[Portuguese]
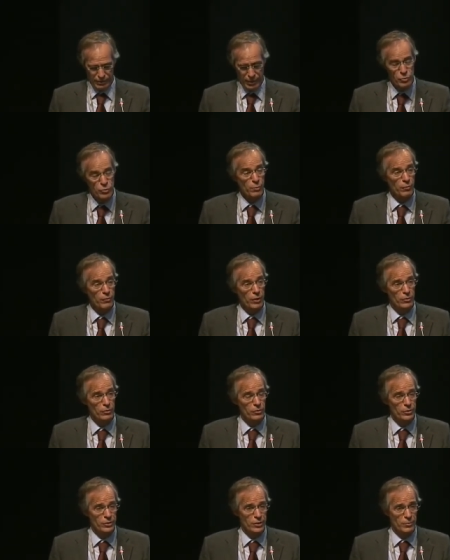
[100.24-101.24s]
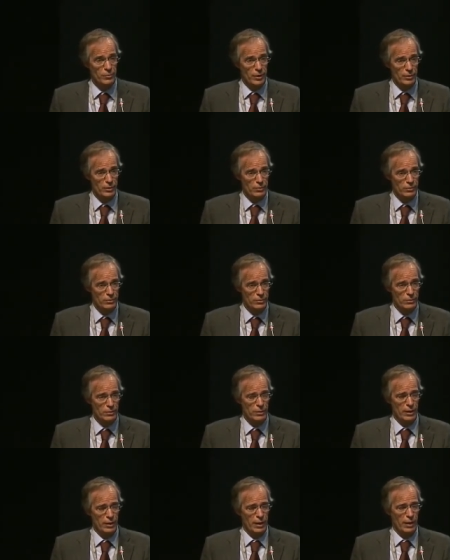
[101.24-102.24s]
Estamos no pavilhão do conhecimento.
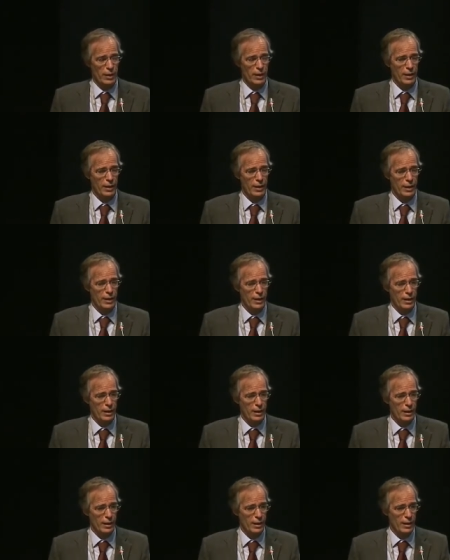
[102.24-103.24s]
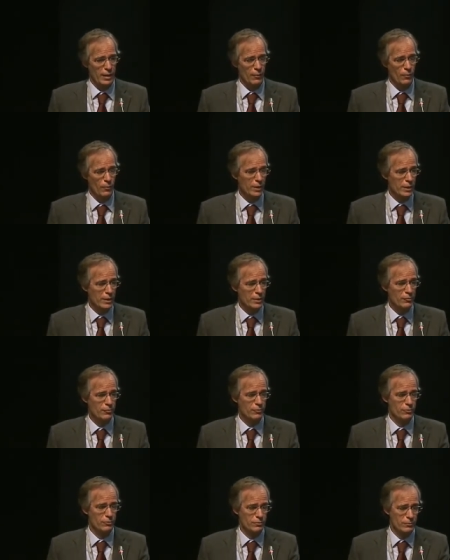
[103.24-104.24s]
É, o
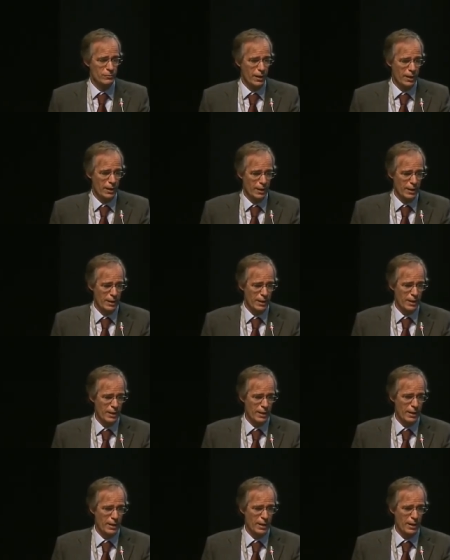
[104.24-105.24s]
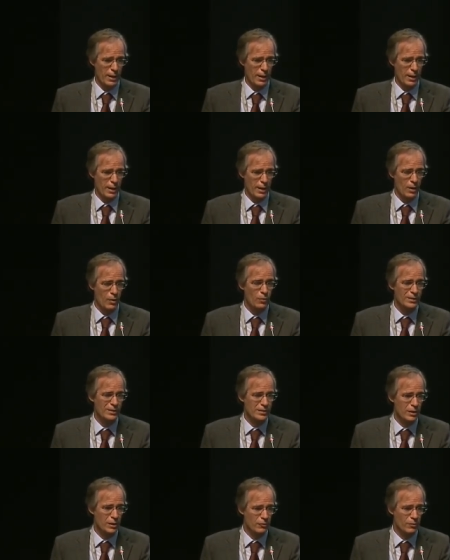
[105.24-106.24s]
arquivo é um
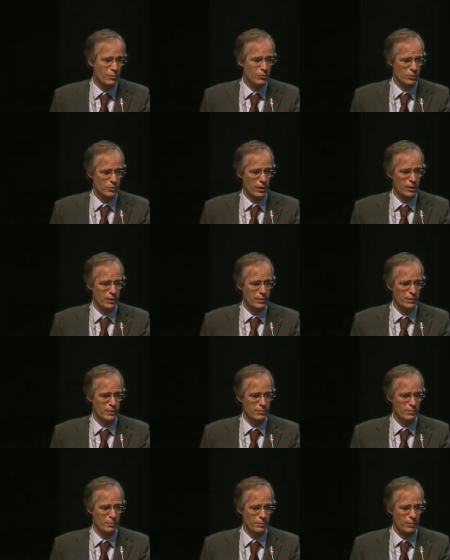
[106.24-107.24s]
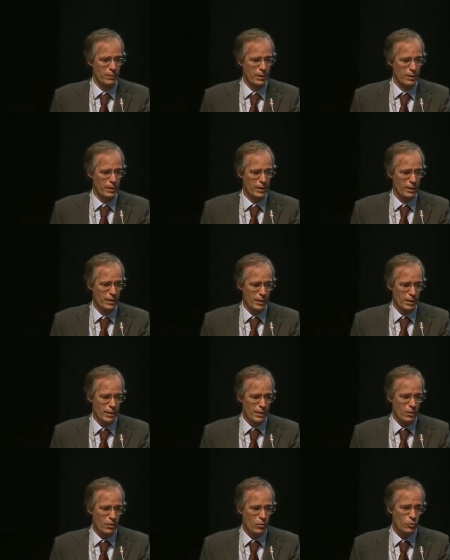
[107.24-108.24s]
acervo importante para
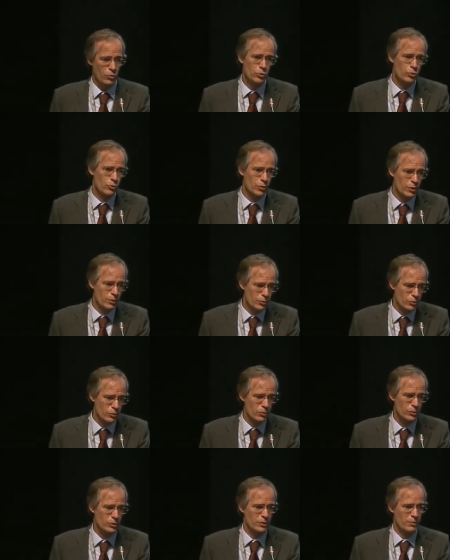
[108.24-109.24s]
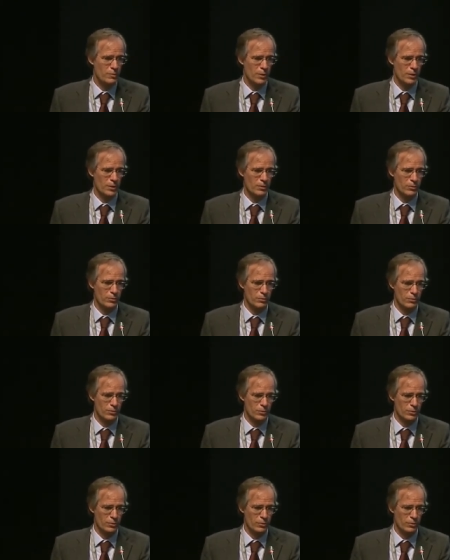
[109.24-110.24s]
construirmos o conhecimento
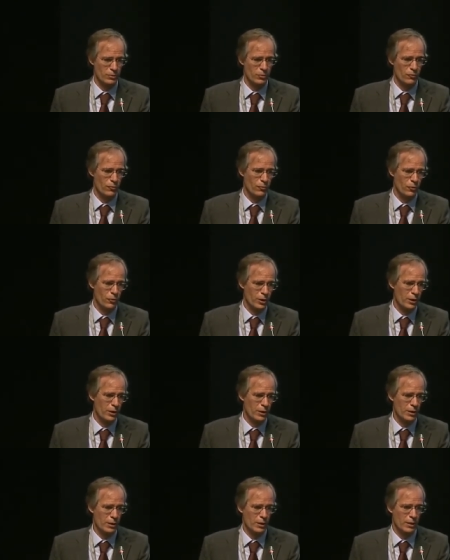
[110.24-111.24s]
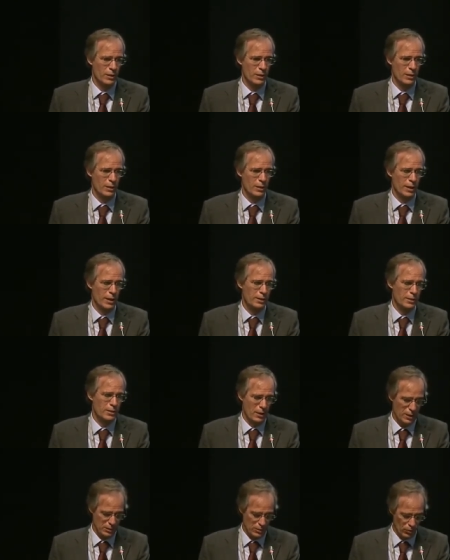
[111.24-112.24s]
do que foi eh,
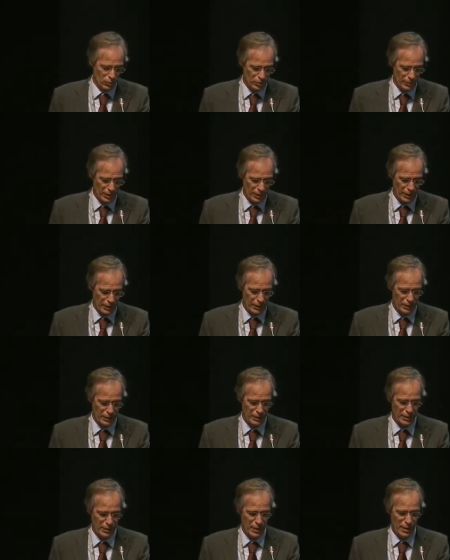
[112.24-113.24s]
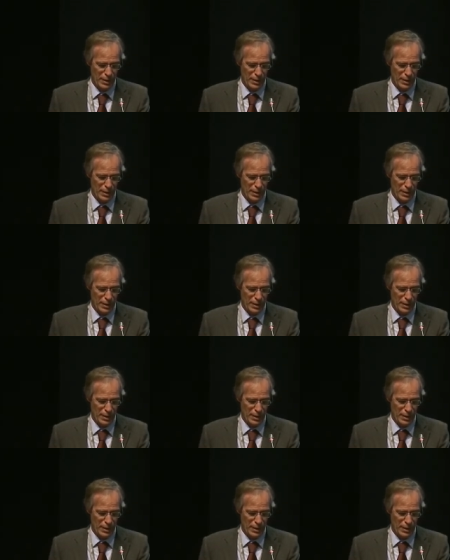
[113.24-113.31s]
esta, esta última década